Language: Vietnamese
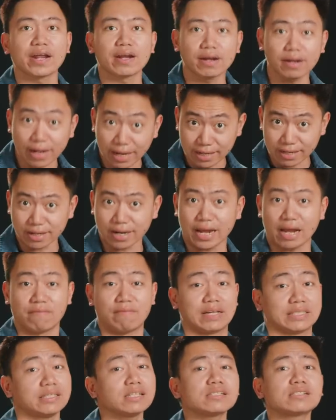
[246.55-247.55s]
vẹn, lanh lẹ
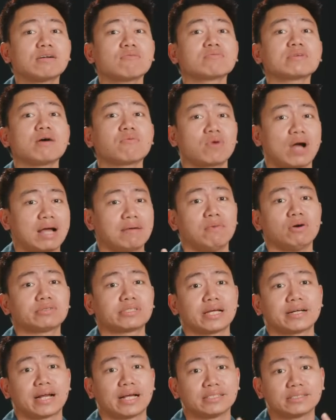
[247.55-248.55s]
và rất sống động của hai mẫu
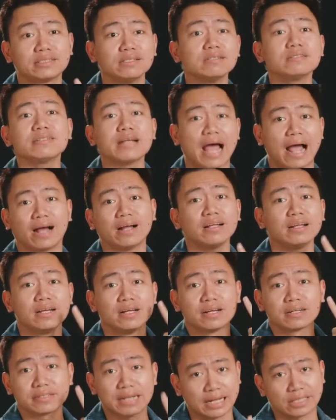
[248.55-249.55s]
xe này xứng đáng
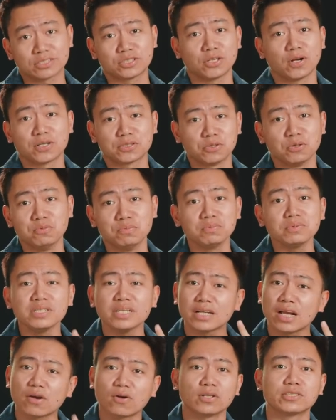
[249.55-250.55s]
đặt cho chúng
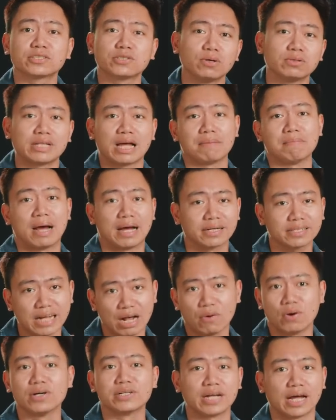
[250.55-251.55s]
những cái con số giá bán
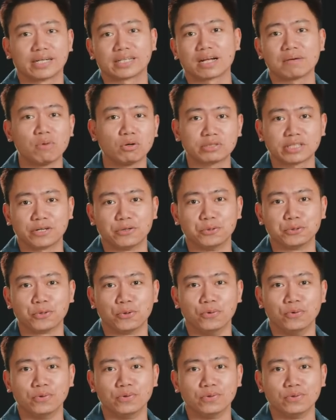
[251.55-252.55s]
cao hơn hẳn các mẫu xe đối
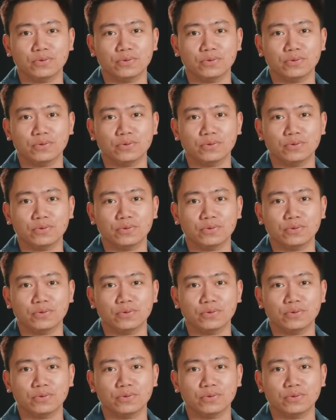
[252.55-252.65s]
thủ.